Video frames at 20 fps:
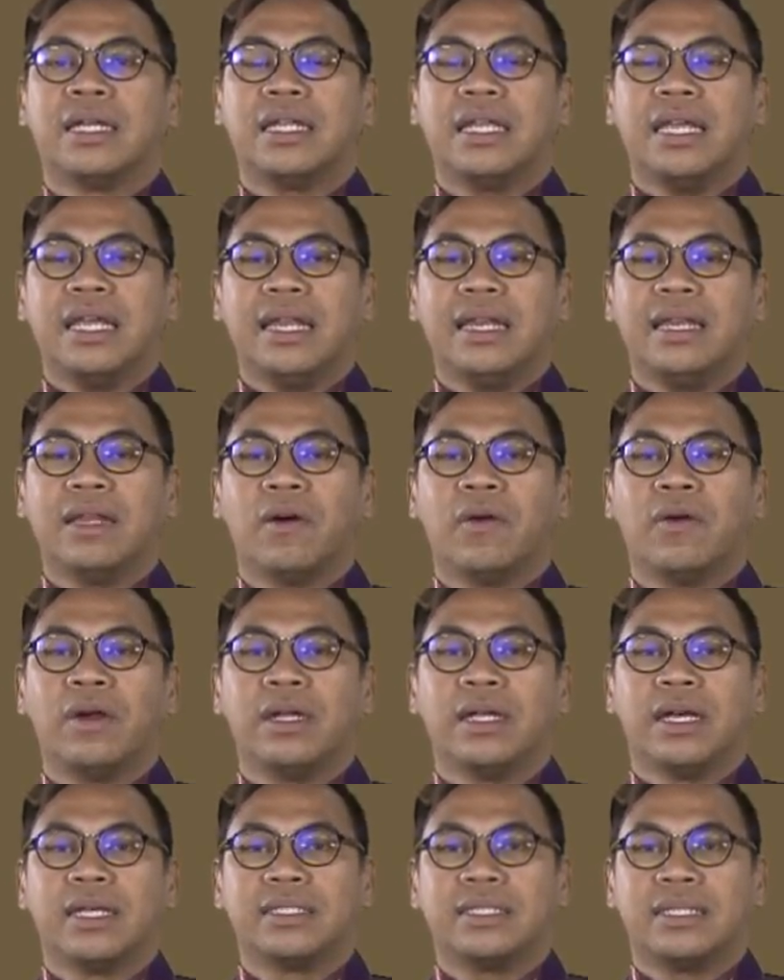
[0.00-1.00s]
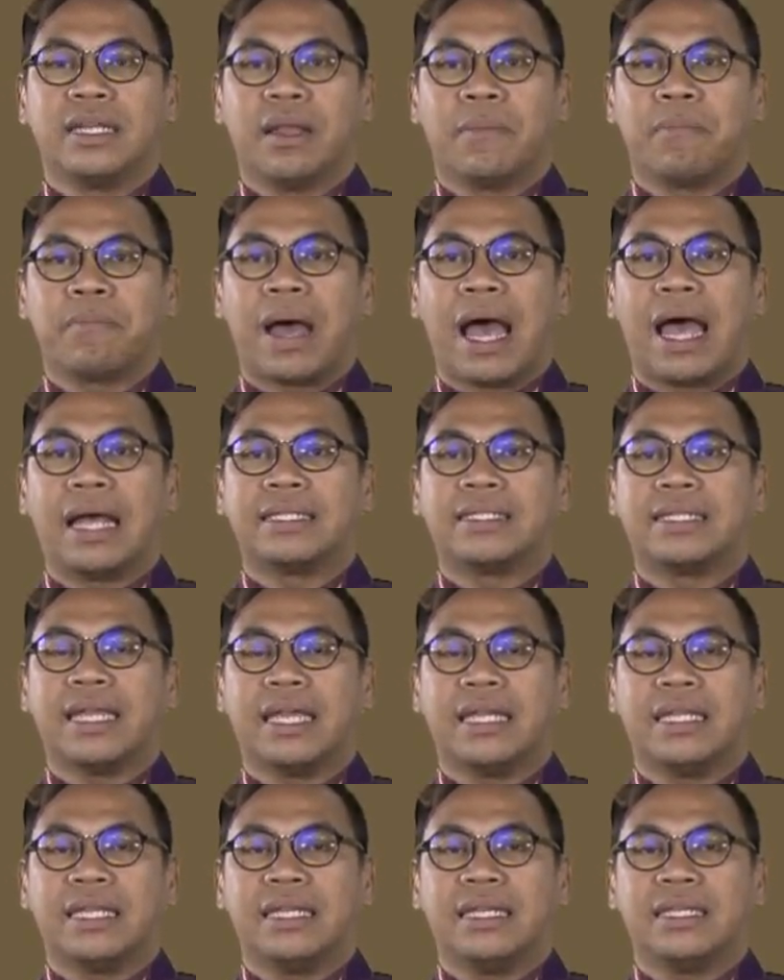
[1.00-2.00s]
ที่หลงเหลือศิลปะเจ
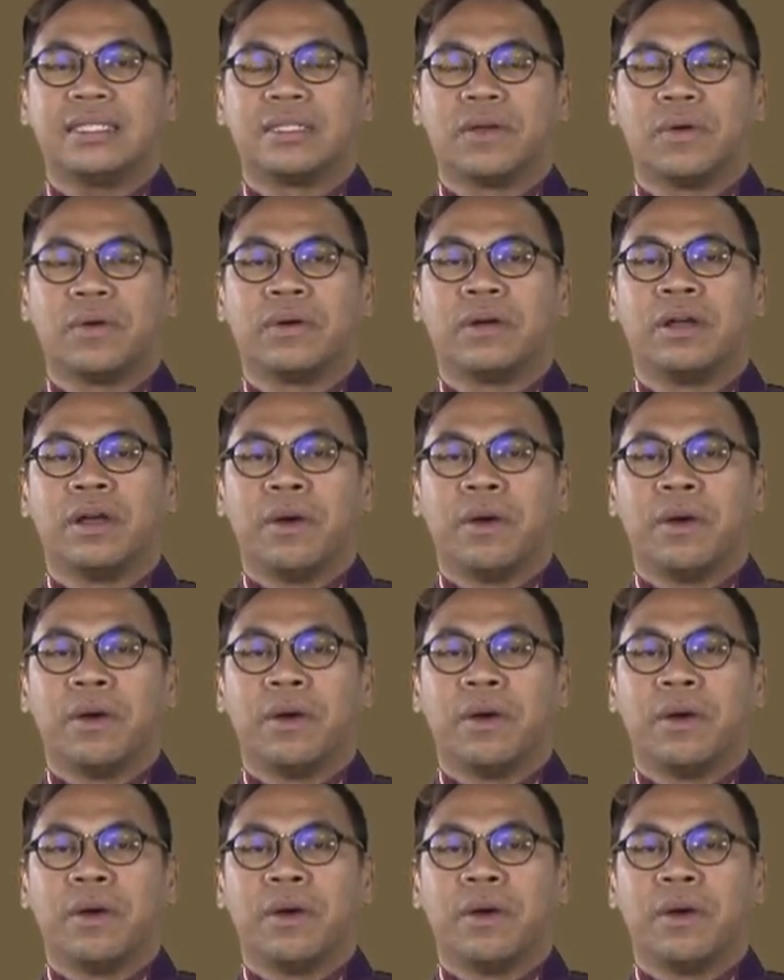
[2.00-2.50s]
ดีทรง